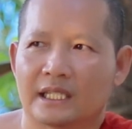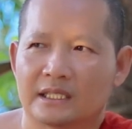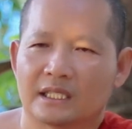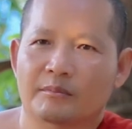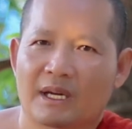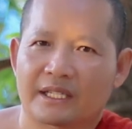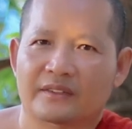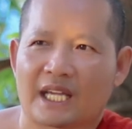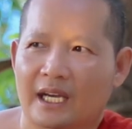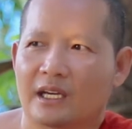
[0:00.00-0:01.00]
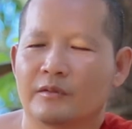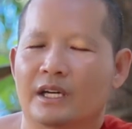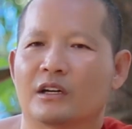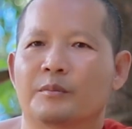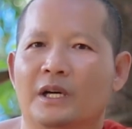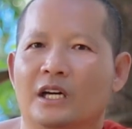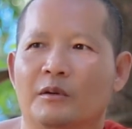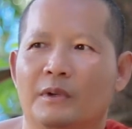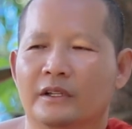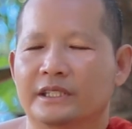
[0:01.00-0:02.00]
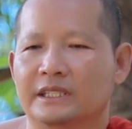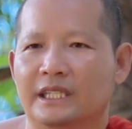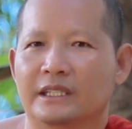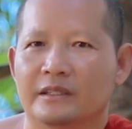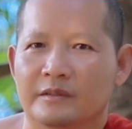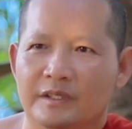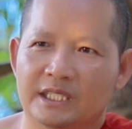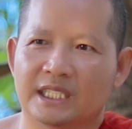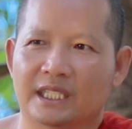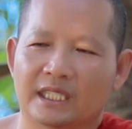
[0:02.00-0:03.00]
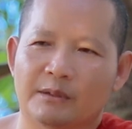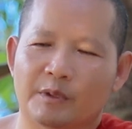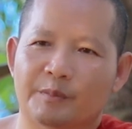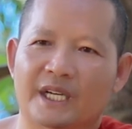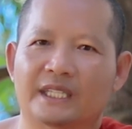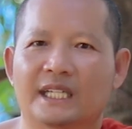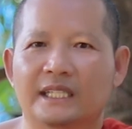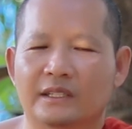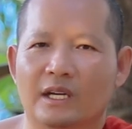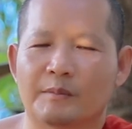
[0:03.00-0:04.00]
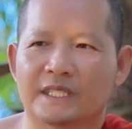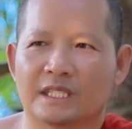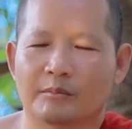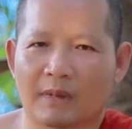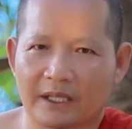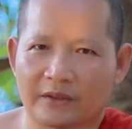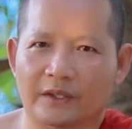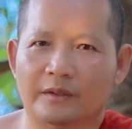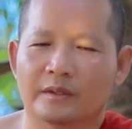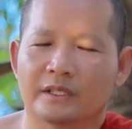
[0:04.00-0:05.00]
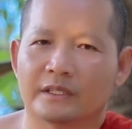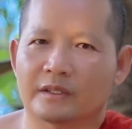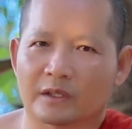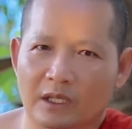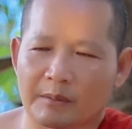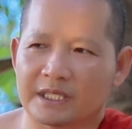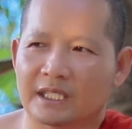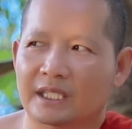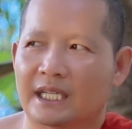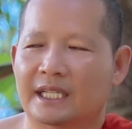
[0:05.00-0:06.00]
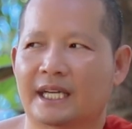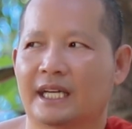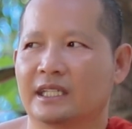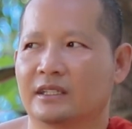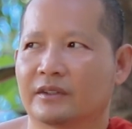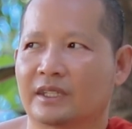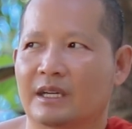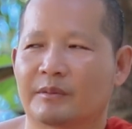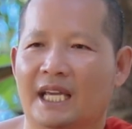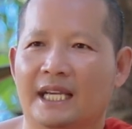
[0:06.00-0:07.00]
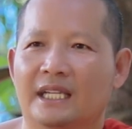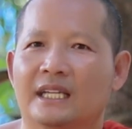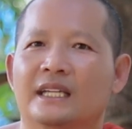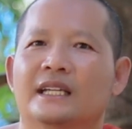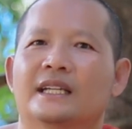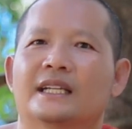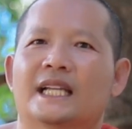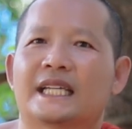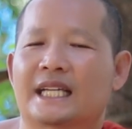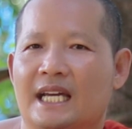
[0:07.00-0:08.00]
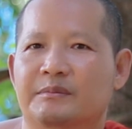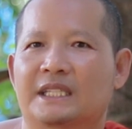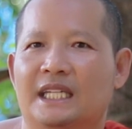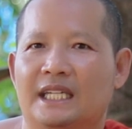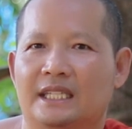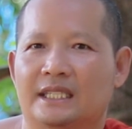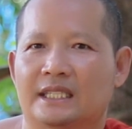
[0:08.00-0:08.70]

để dương bàn sáng hỏi vì oi Paul máu cứ thế vì chặt tới bộ protein non mà dương bàn sọc rồi còn non mà dương cái đây cả hái đời xàm nát này cam này